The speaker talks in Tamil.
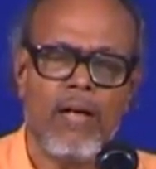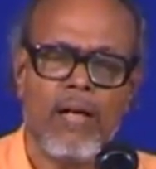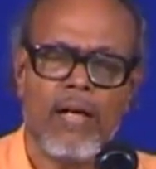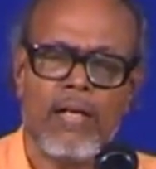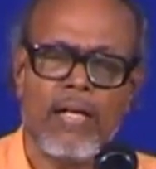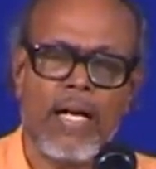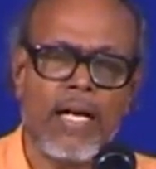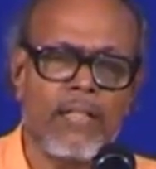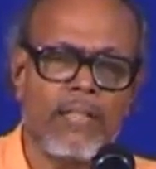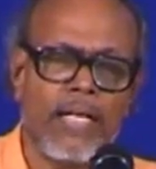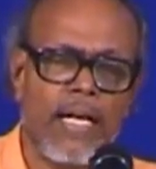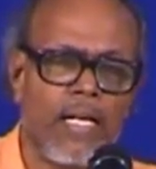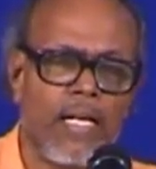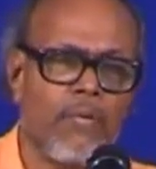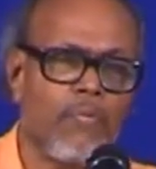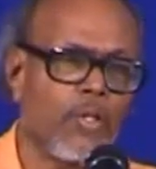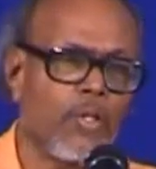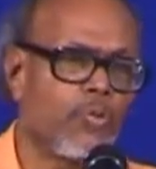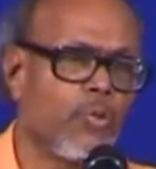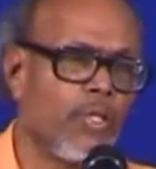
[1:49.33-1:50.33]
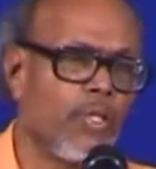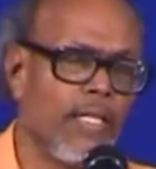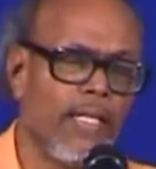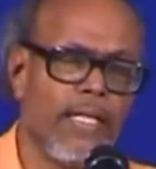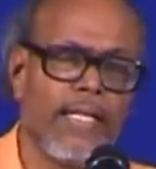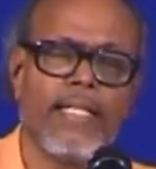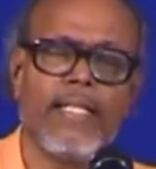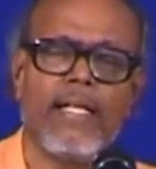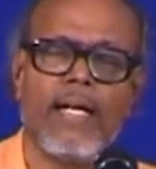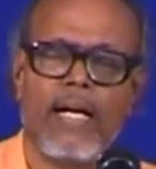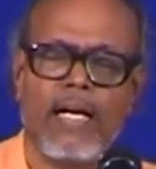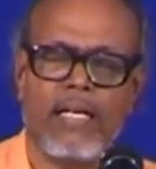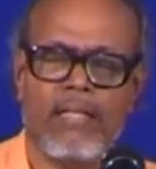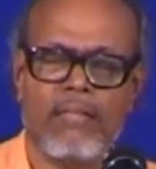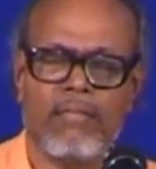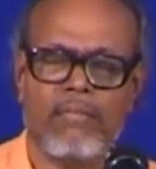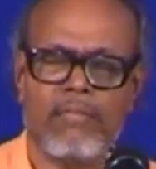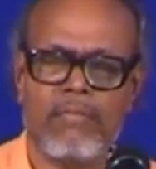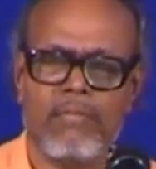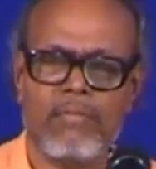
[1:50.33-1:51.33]
நான் நல்ல மனசோடு இல்லை நான்
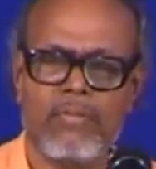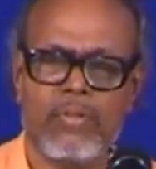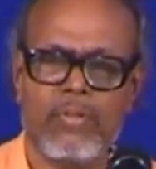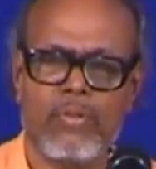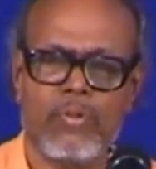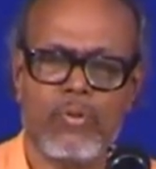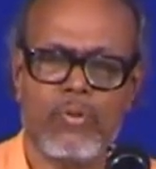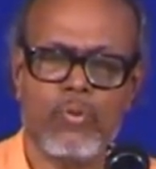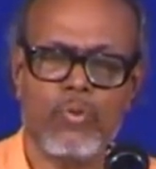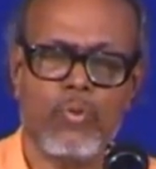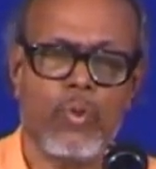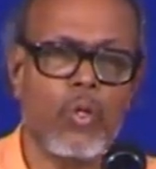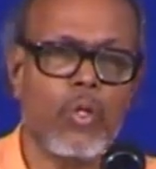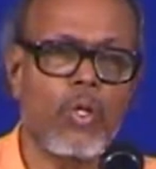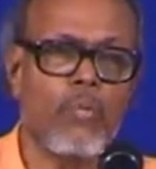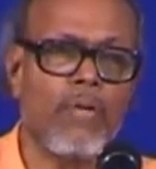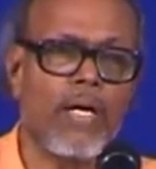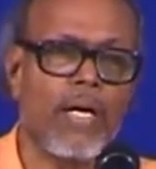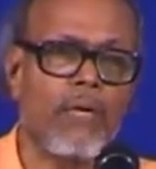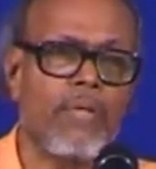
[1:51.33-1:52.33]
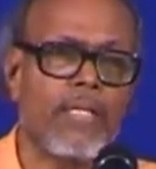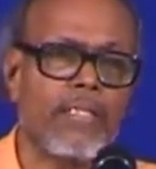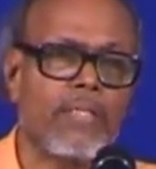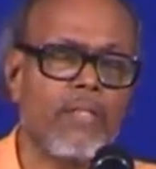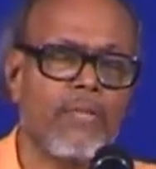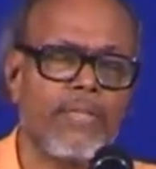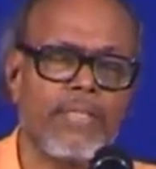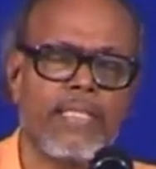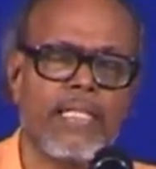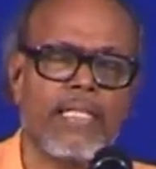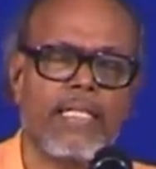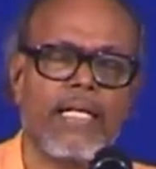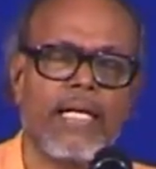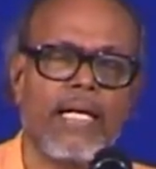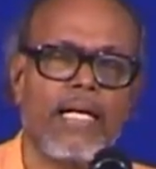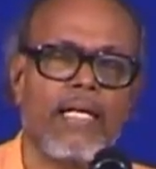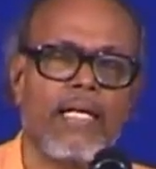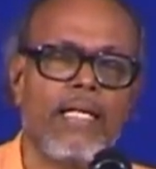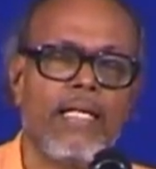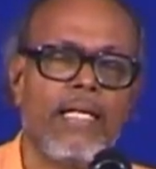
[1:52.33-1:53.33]
கொடூரமான மனசில்
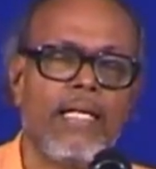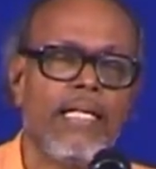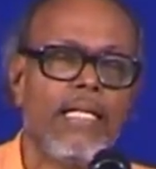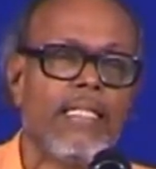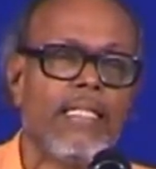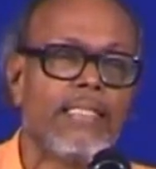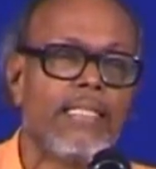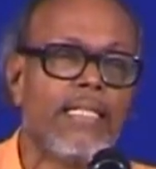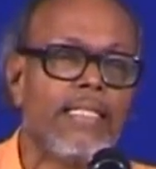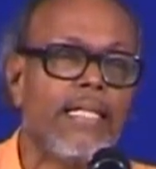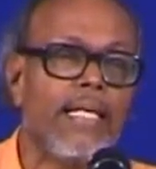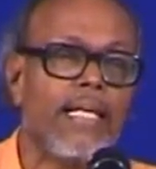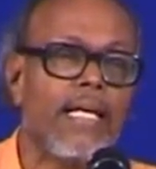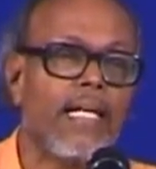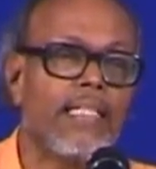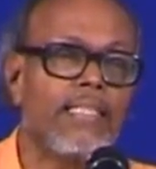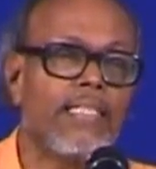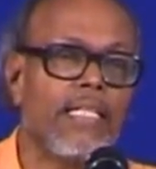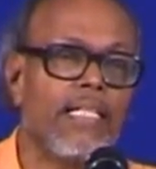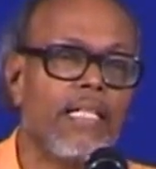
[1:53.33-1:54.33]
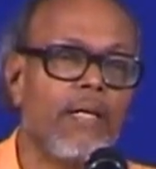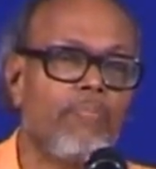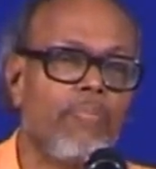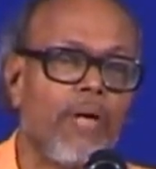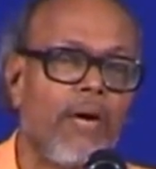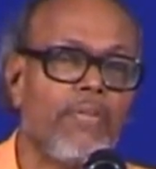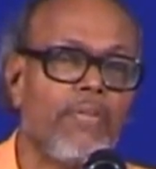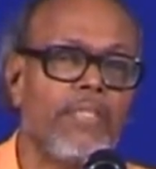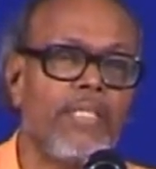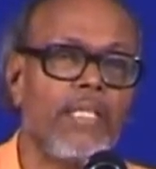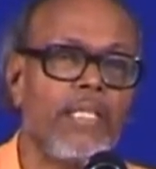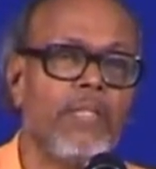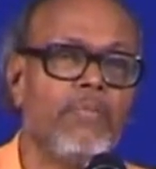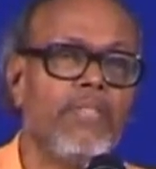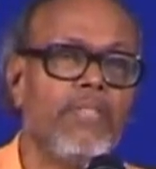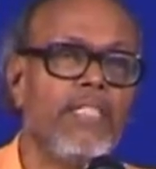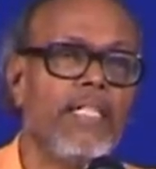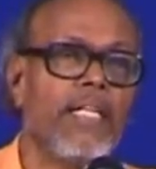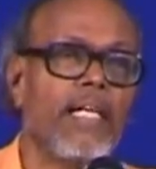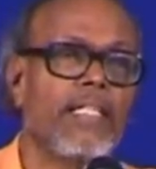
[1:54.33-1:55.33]
வச்சிருக்கிறேன் சிந்தையால் செய்த
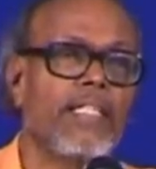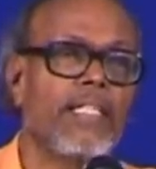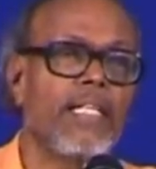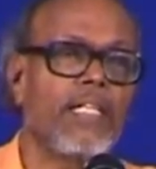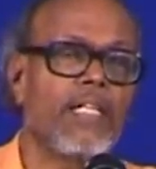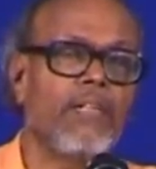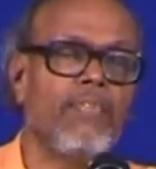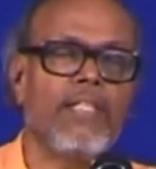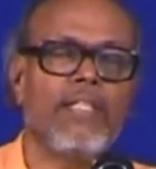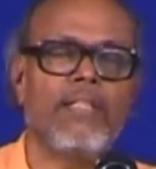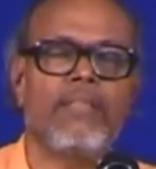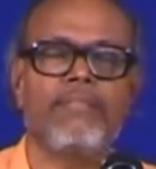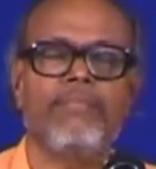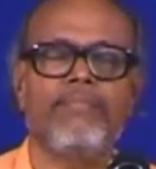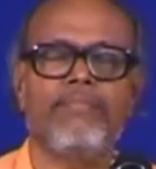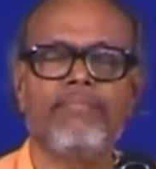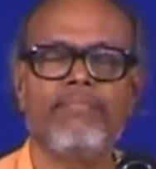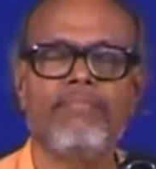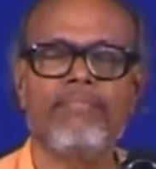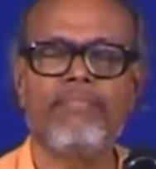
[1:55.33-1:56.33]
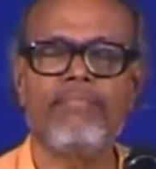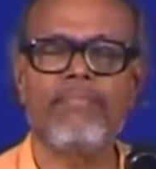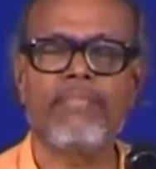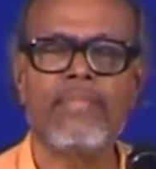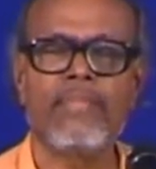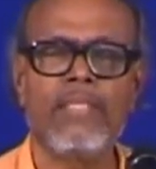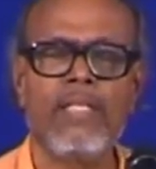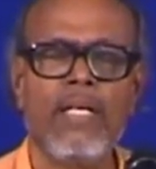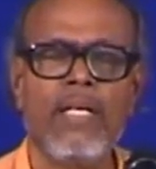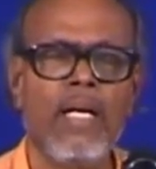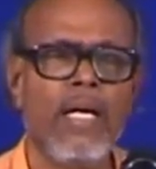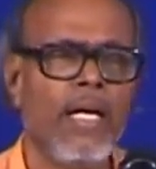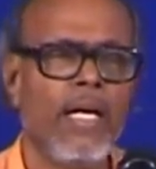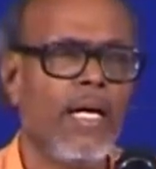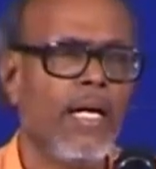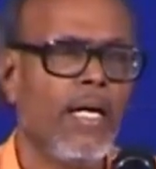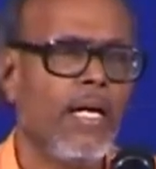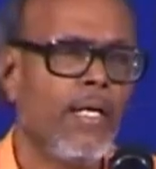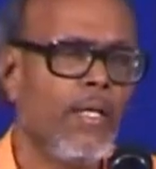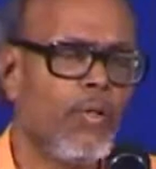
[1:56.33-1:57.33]
பாவத்தையும் நீதான் தீர்க்க வேண்டும்
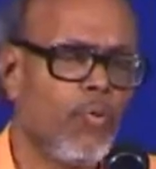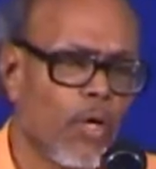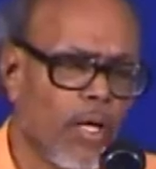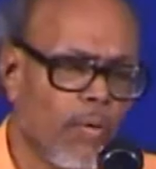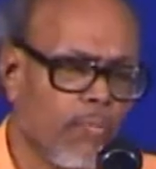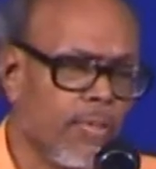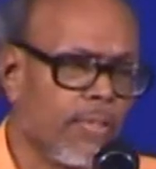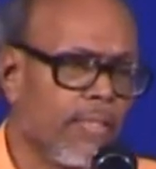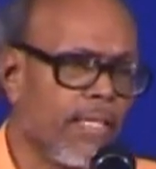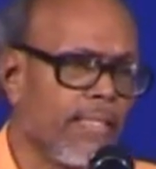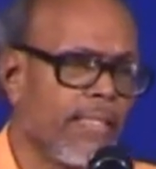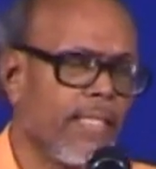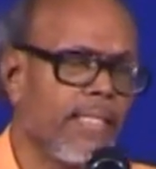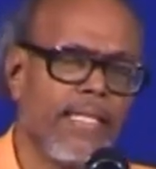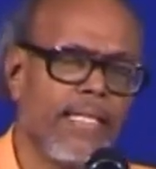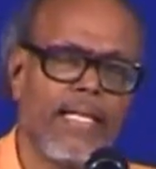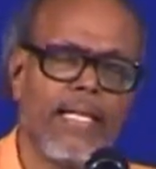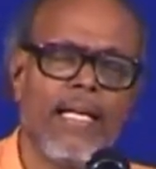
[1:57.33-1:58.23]
நீ உடம்பு தந்ததே